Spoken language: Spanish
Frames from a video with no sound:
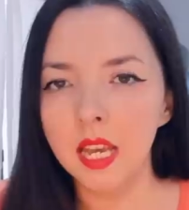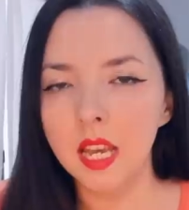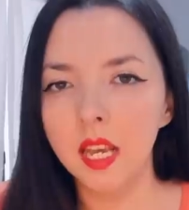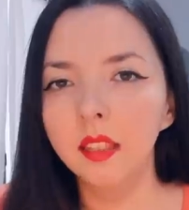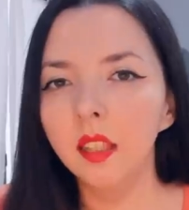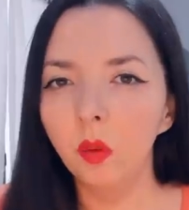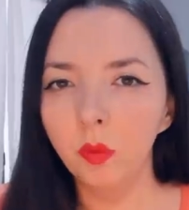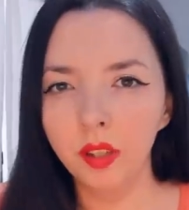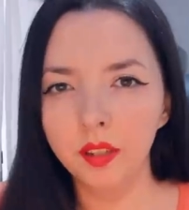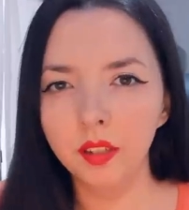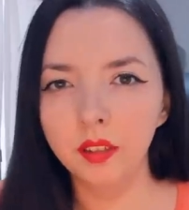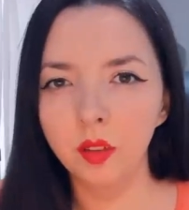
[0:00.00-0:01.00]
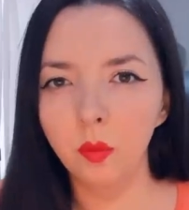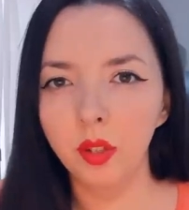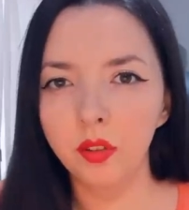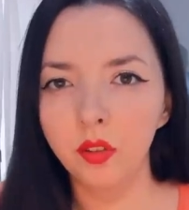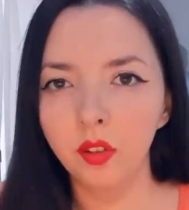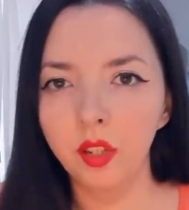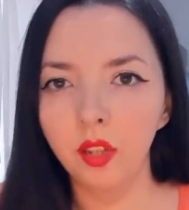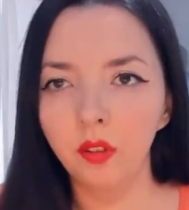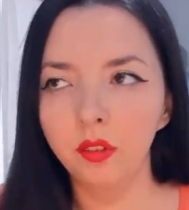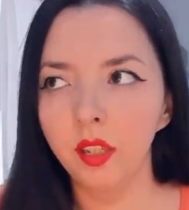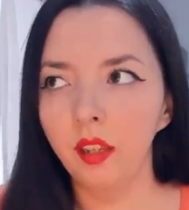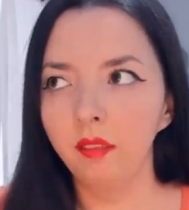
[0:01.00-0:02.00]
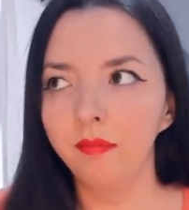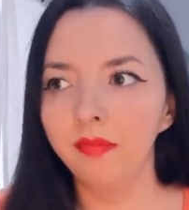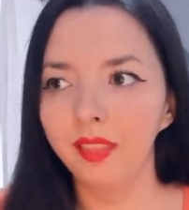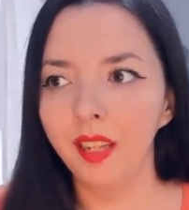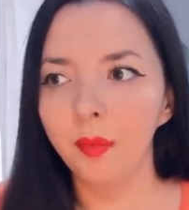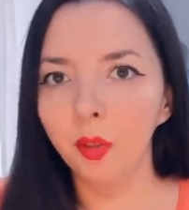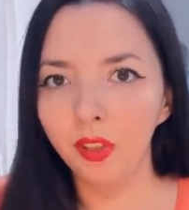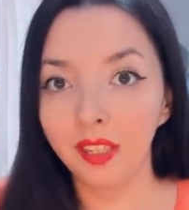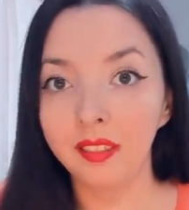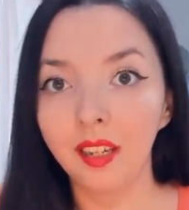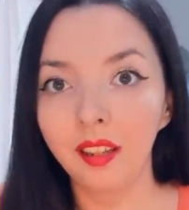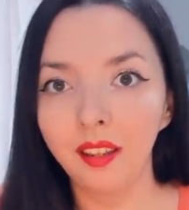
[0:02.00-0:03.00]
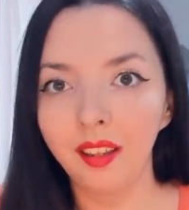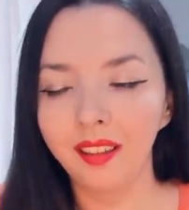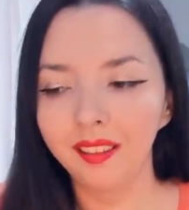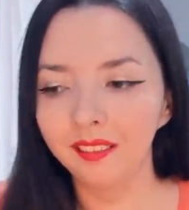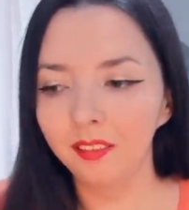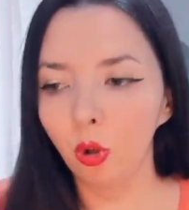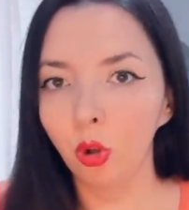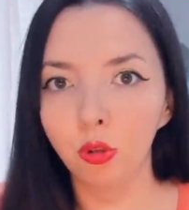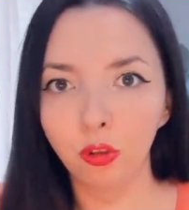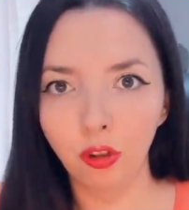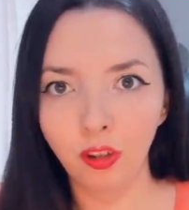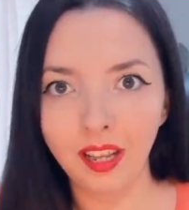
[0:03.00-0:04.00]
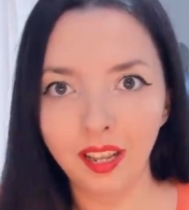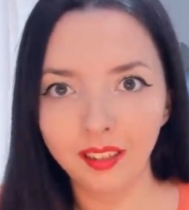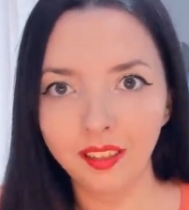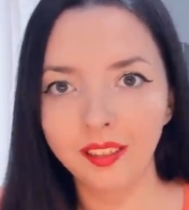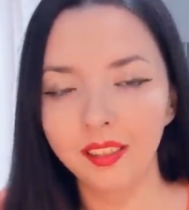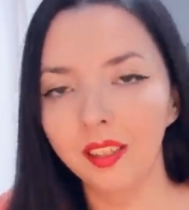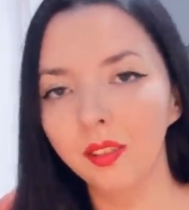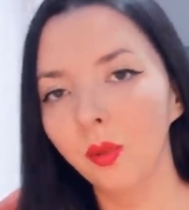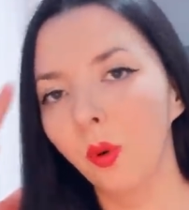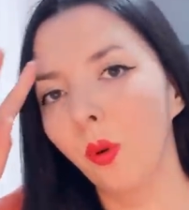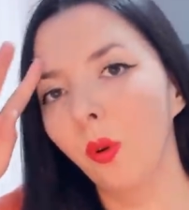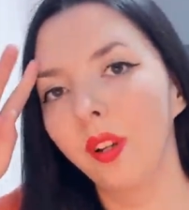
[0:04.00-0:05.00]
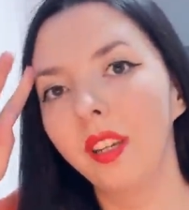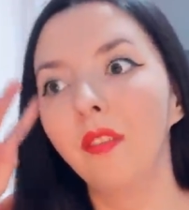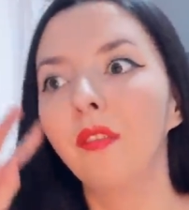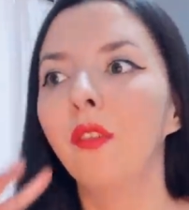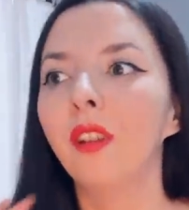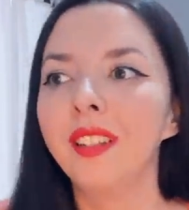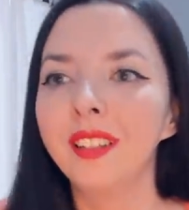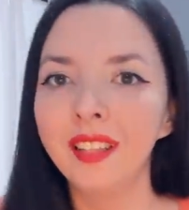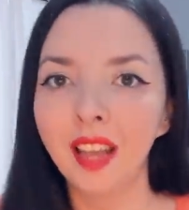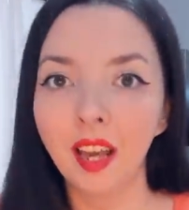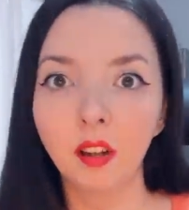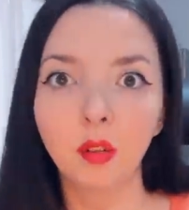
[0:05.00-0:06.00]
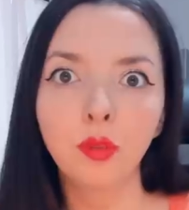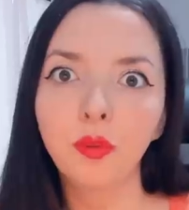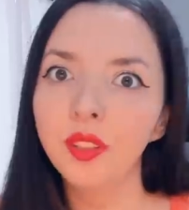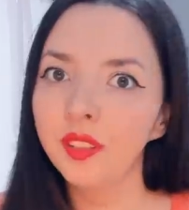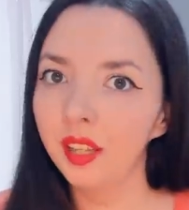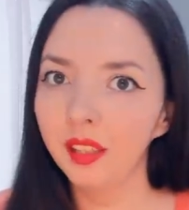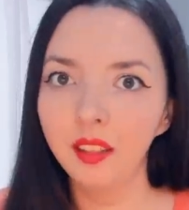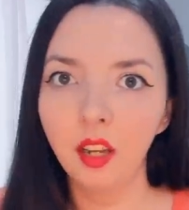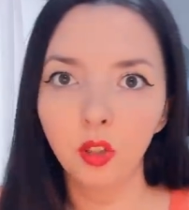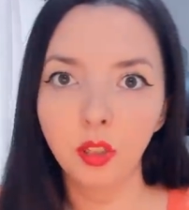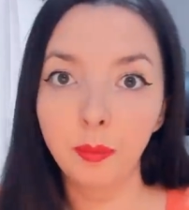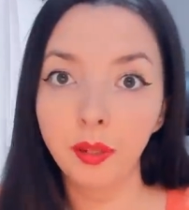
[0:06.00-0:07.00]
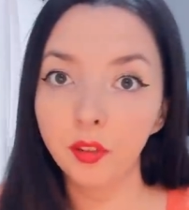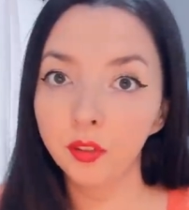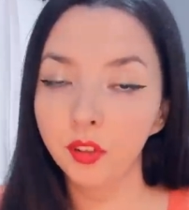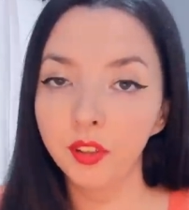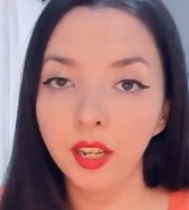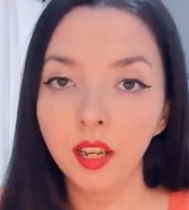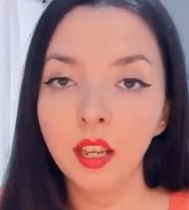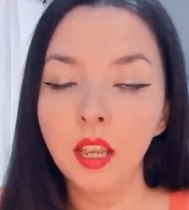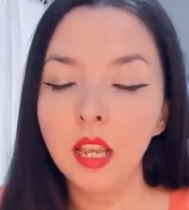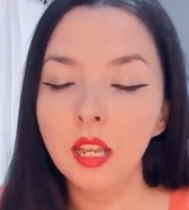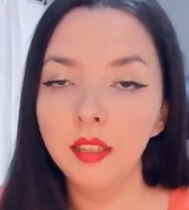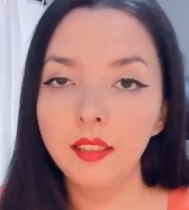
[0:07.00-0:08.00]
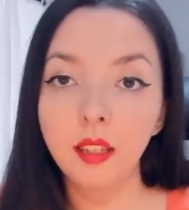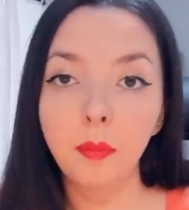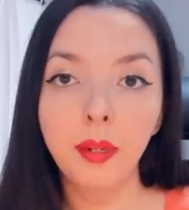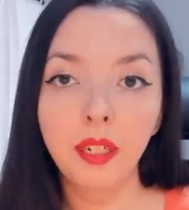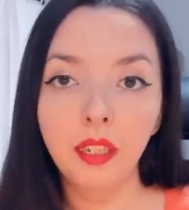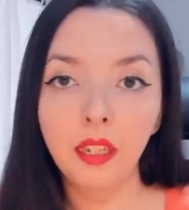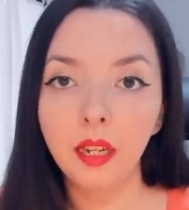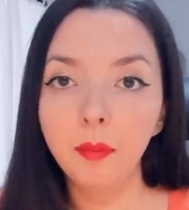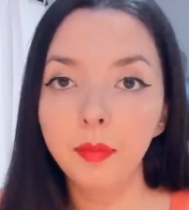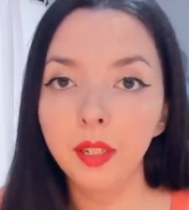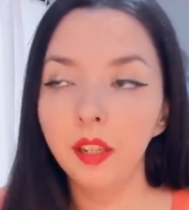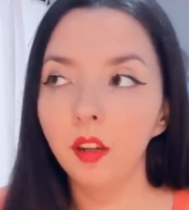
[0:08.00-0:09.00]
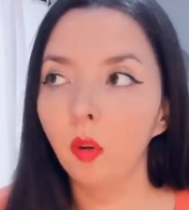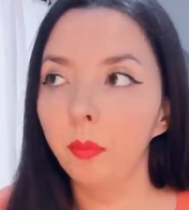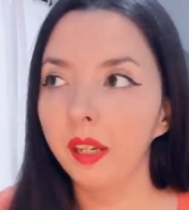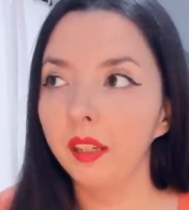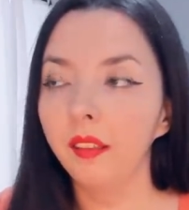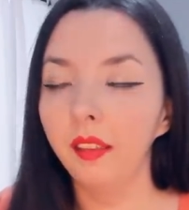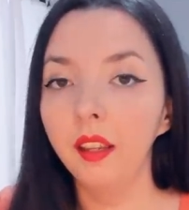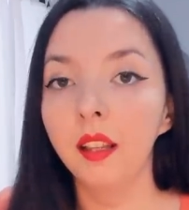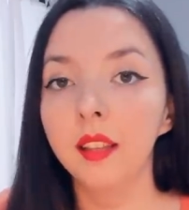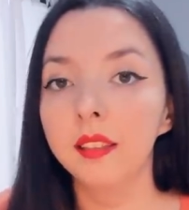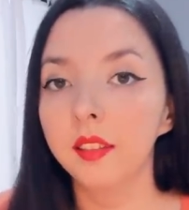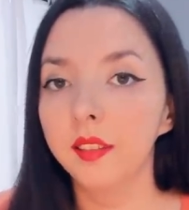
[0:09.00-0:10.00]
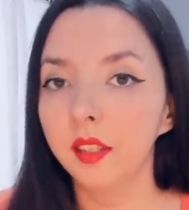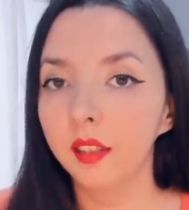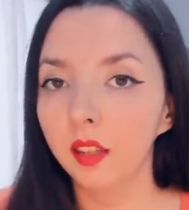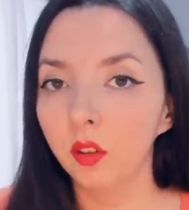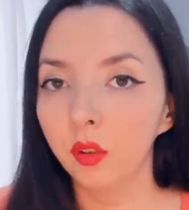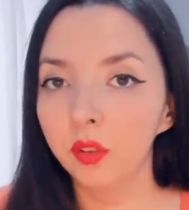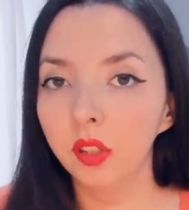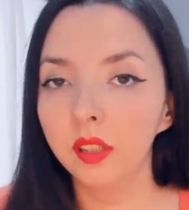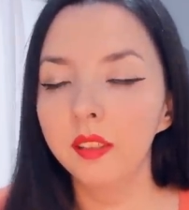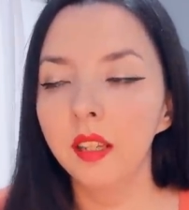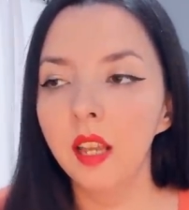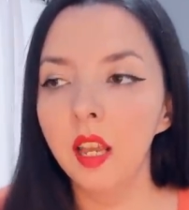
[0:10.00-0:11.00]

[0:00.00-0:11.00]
Esta es una de esas situaciones donde queremos tratar de controlar quizás o influenciar lo suficiente a la otra persona, quizás para que cambie o para que deje de hacer ciertas cosas.